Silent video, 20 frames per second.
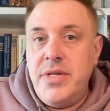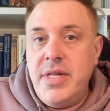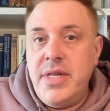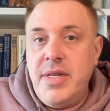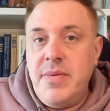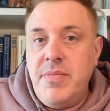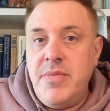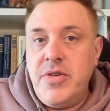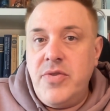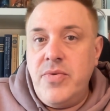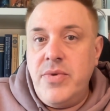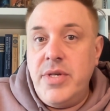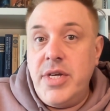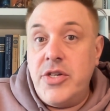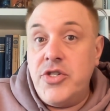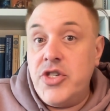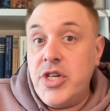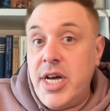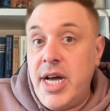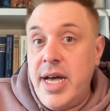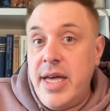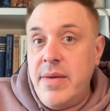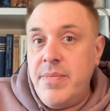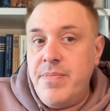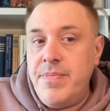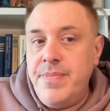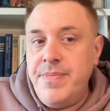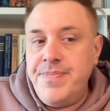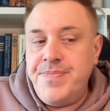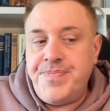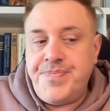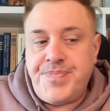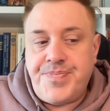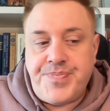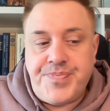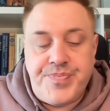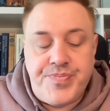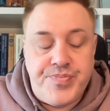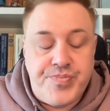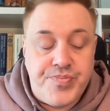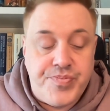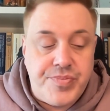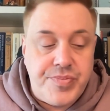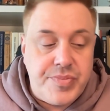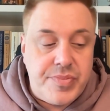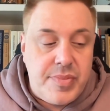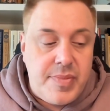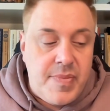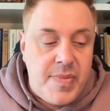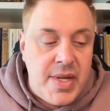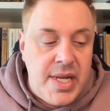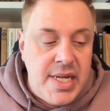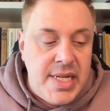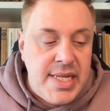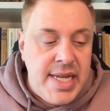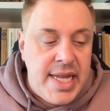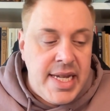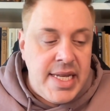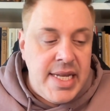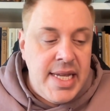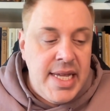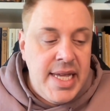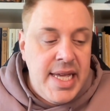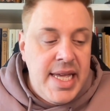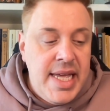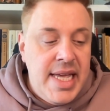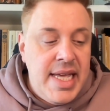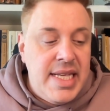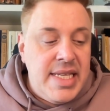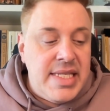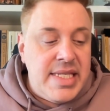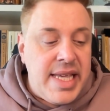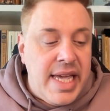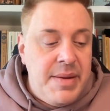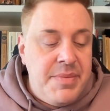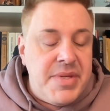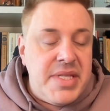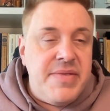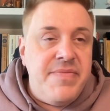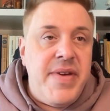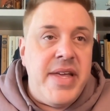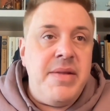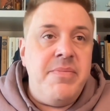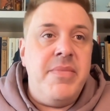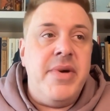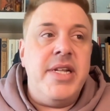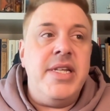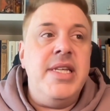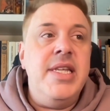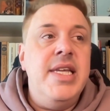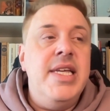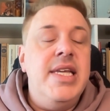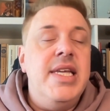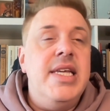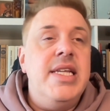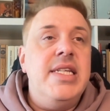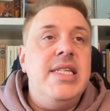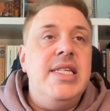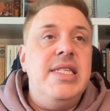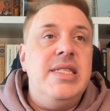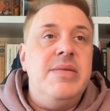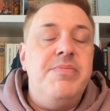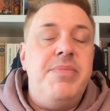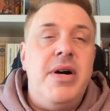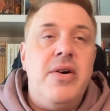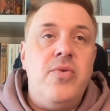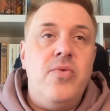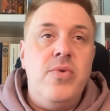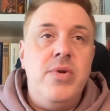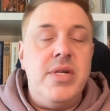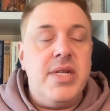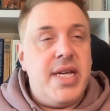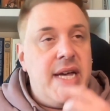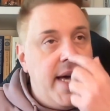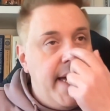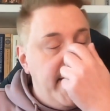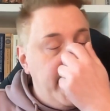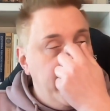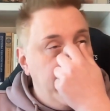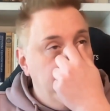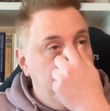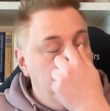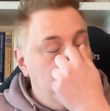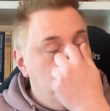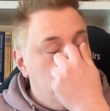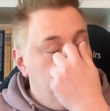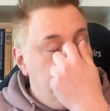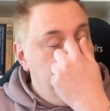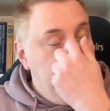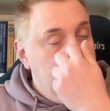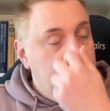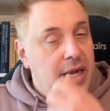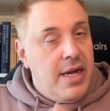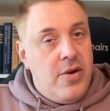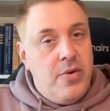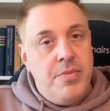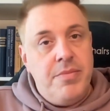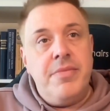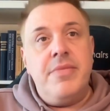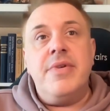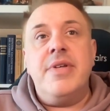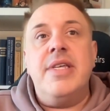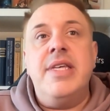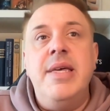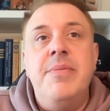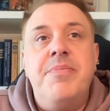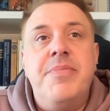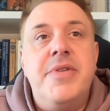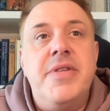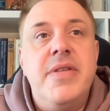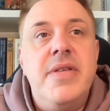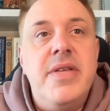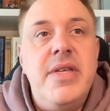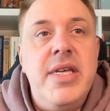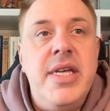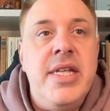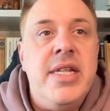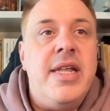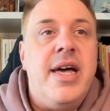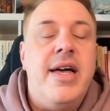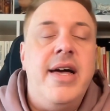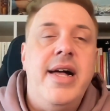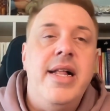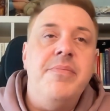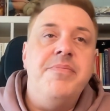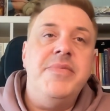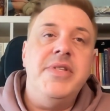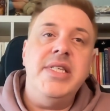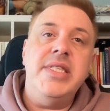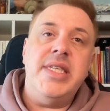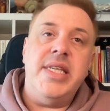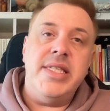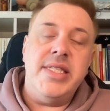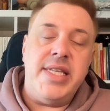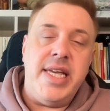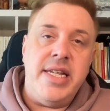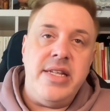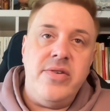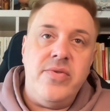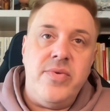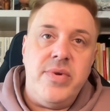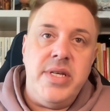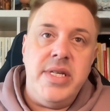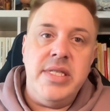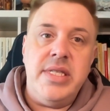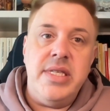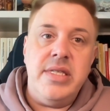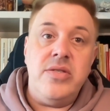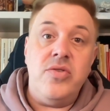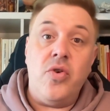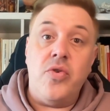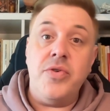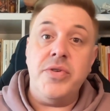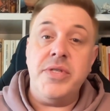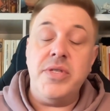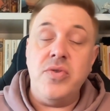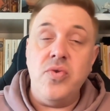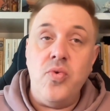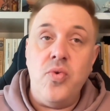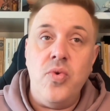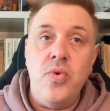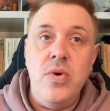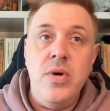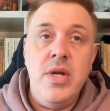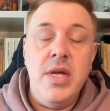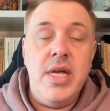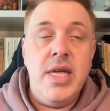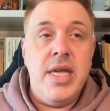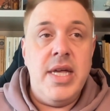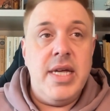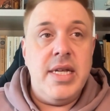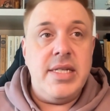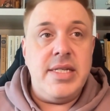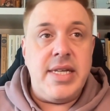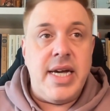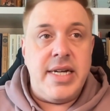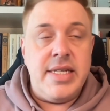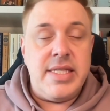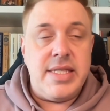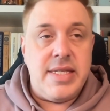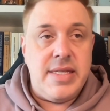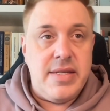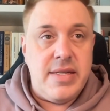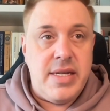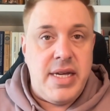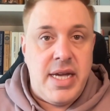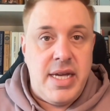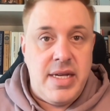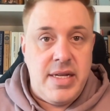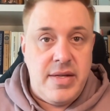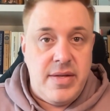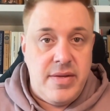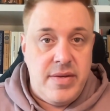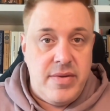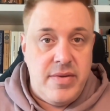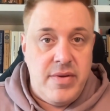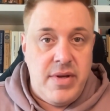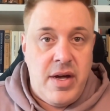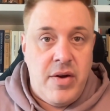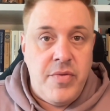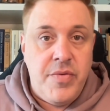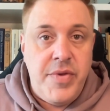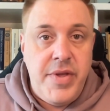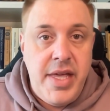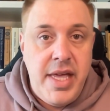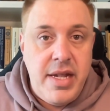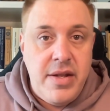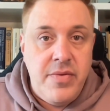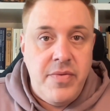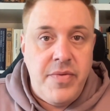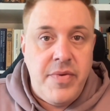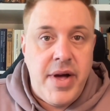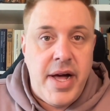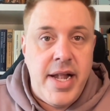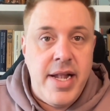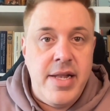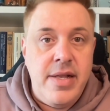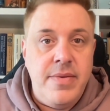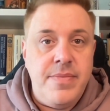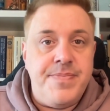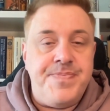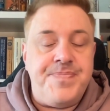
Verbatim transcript: ihr die mit unterschreiben. Denn selbst wenn man diesen Parolen keinen Spielraum gibt innerhalb dieser Sendung, ist es doch so, dass auf jeden Fall